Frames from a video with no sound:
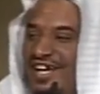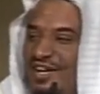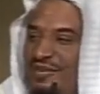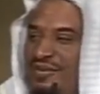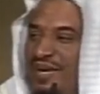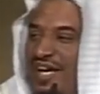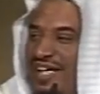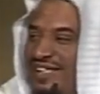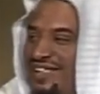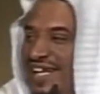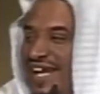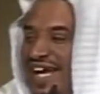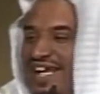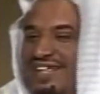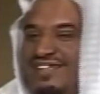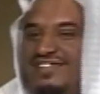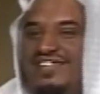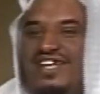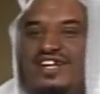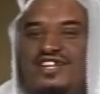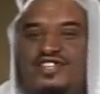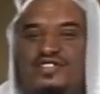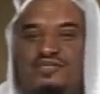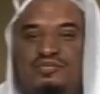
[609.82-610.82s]
قال نبي عشان احد
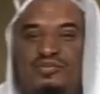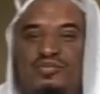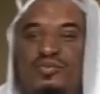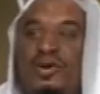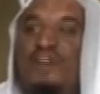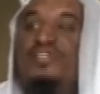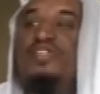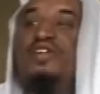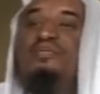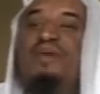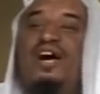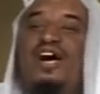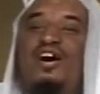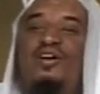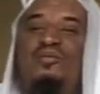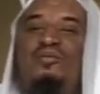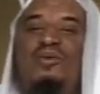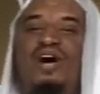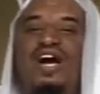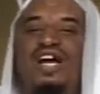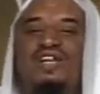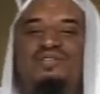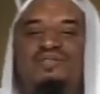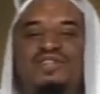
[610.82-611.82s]
يترجم واثر
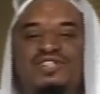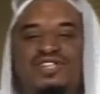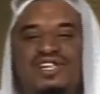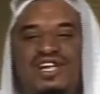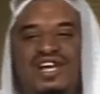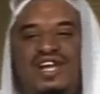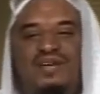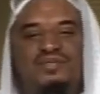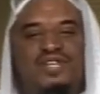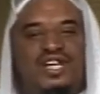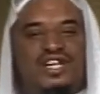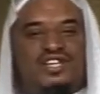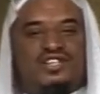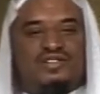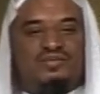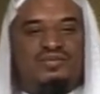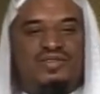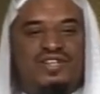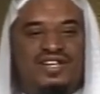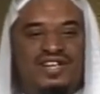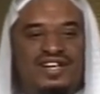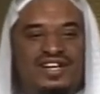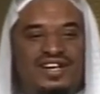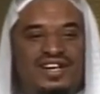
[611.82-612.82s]
معهم واحد ما شاء الله مترجم
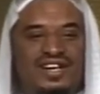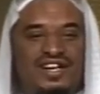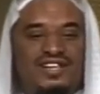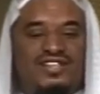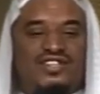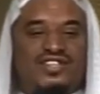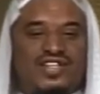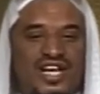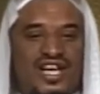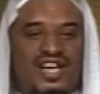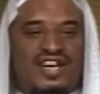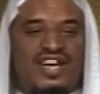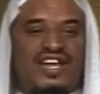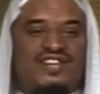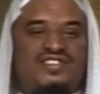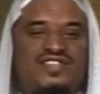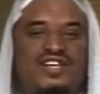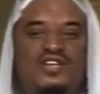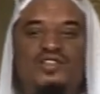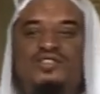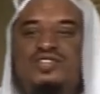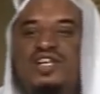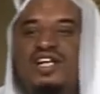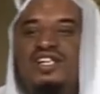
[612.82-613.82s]
قلت له خلنا
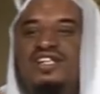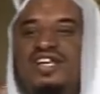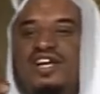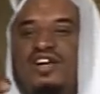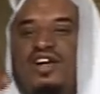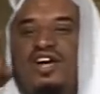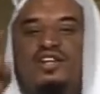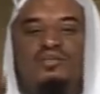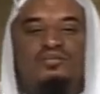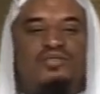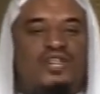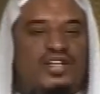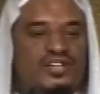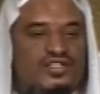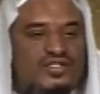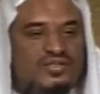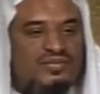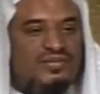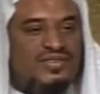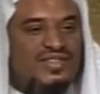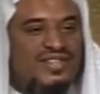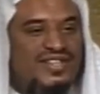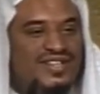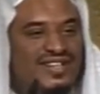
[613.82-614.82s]
نسال استاذ قال هذا
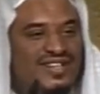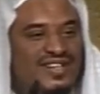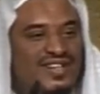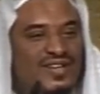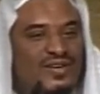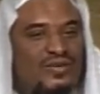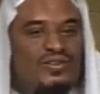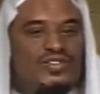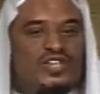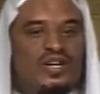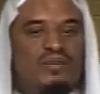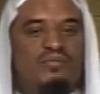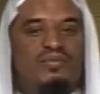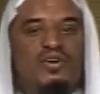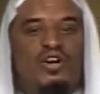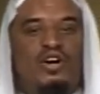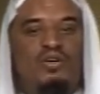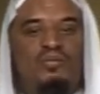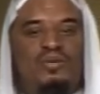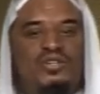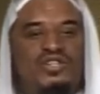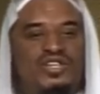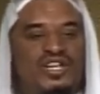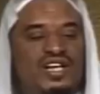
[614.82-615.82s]
مترجم
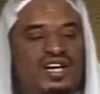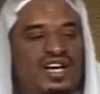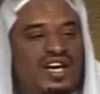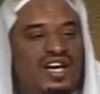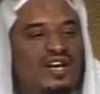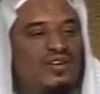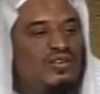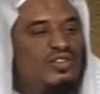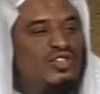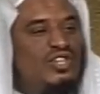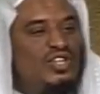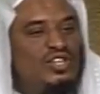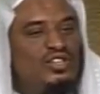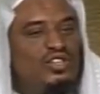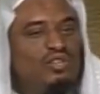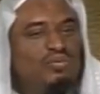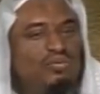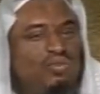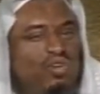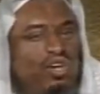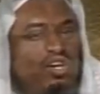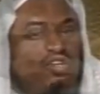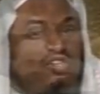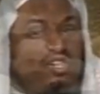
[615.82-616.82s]
ويجمعهم الشيخ قال وش
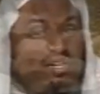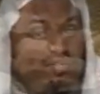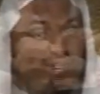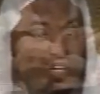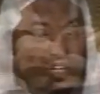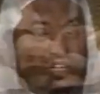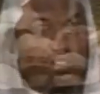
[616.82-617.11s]
عندهم ذولا شاف